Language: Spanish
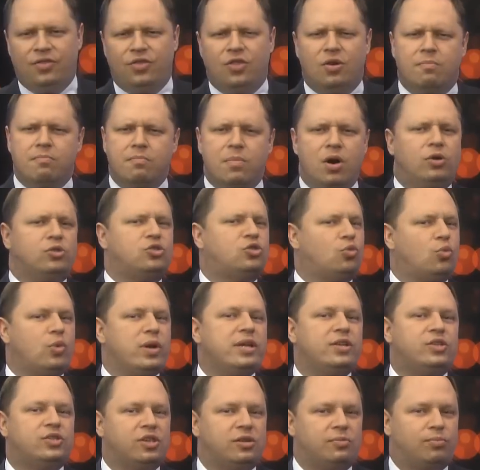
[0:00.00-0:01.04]
resurrección
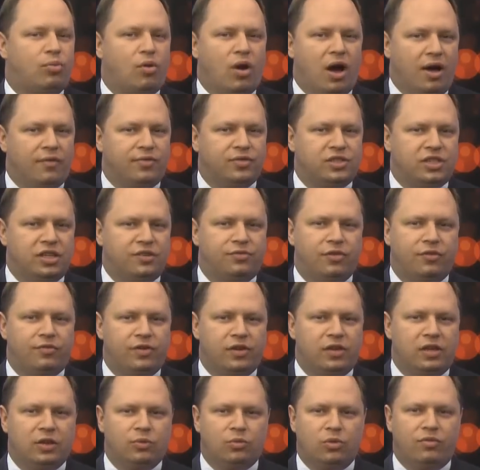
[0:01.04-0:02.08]
profética más
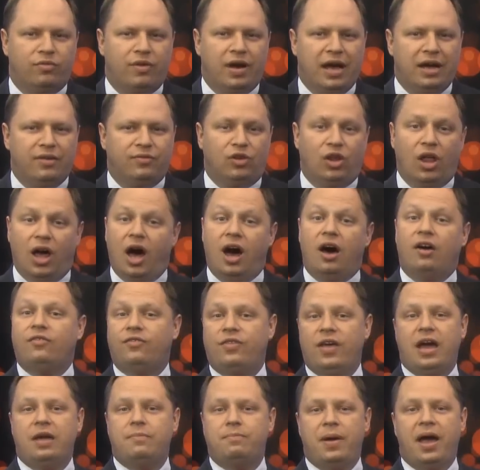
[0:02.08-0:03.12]
reciente acontecida
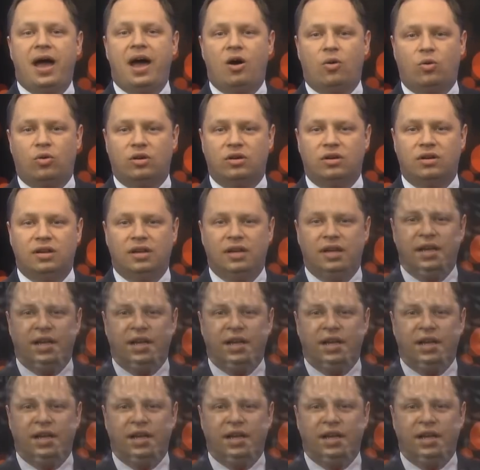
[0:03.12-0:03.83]
de ese poder